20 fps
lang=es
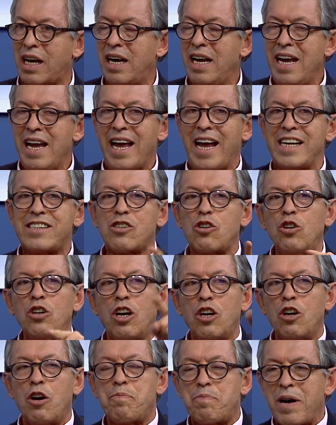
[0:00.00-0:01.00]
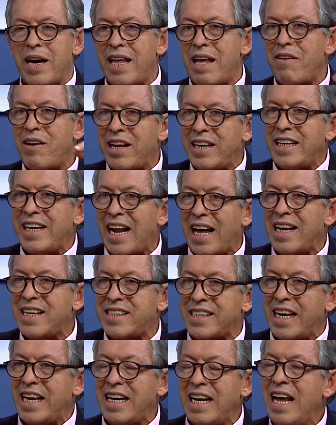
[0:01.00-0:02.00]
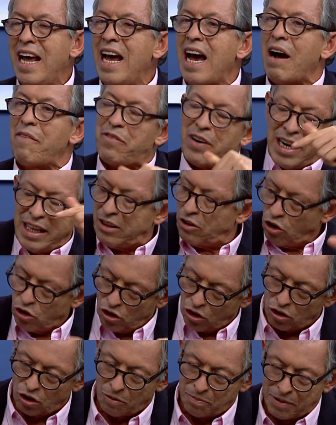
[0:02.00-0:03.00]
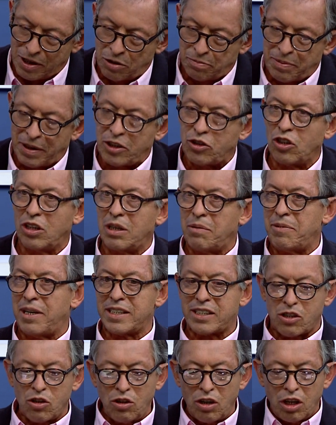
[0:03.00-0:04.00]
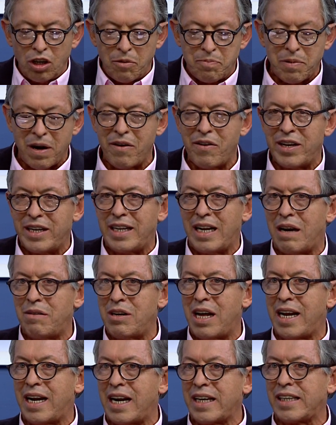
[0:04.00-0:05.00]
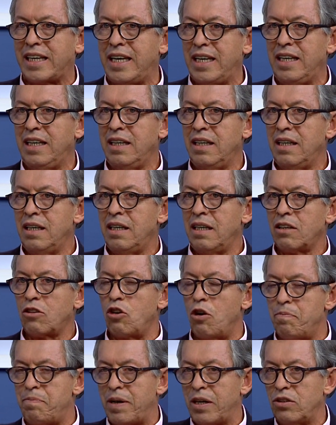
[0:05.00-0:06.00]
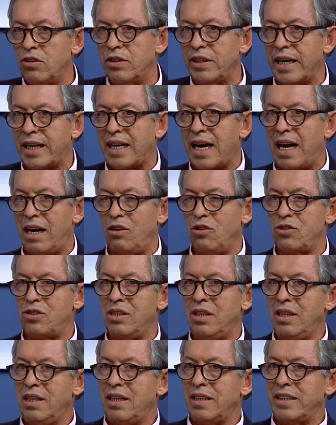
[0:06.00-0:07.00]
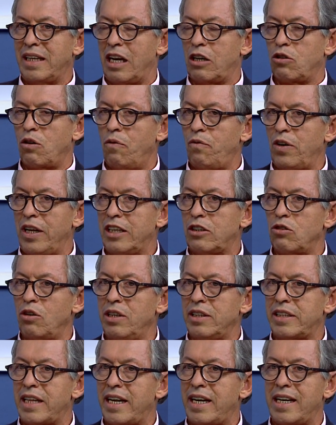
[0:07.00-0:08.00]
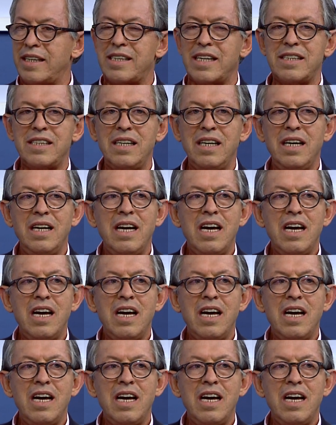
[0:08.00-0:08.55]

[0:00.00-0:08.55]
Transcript: Es que uno no puede venir a decir, no, no, no, pero perdóneme, es que uno no puede venir a hablar aquí, con perdón de Carlos, del conflicto de intereses,